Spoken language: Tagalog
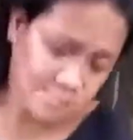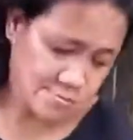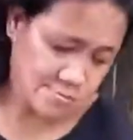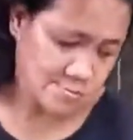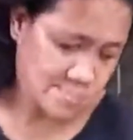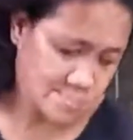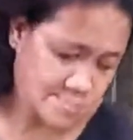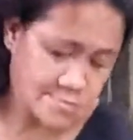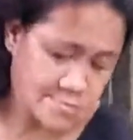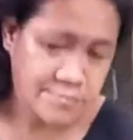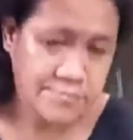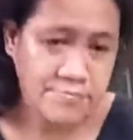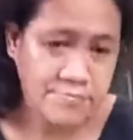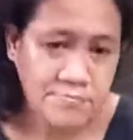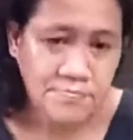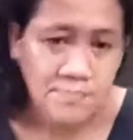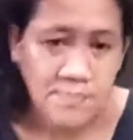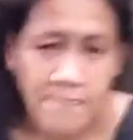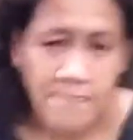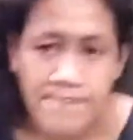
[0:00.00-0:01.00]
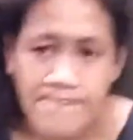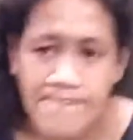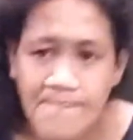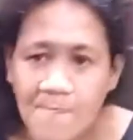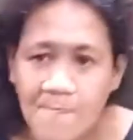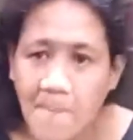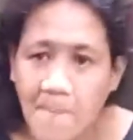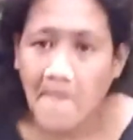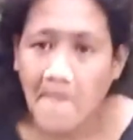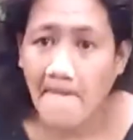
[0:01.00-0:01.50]
Limit naman ngayon po,
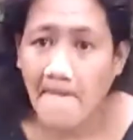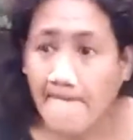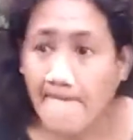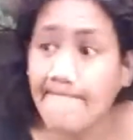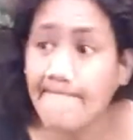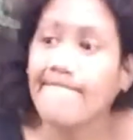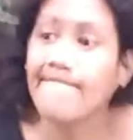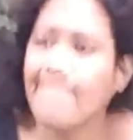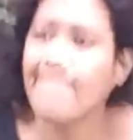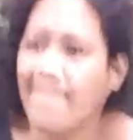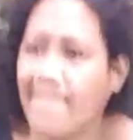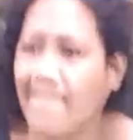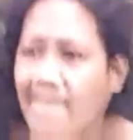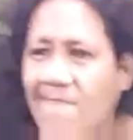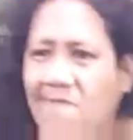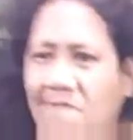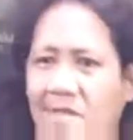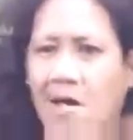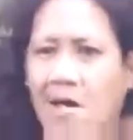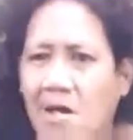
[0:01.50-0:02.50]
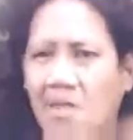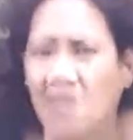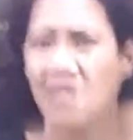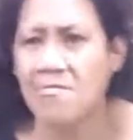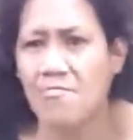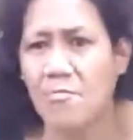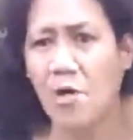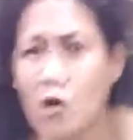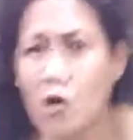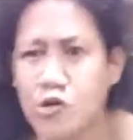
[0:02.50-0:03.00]
no? Mm-hmm. So, ah, bali, uh,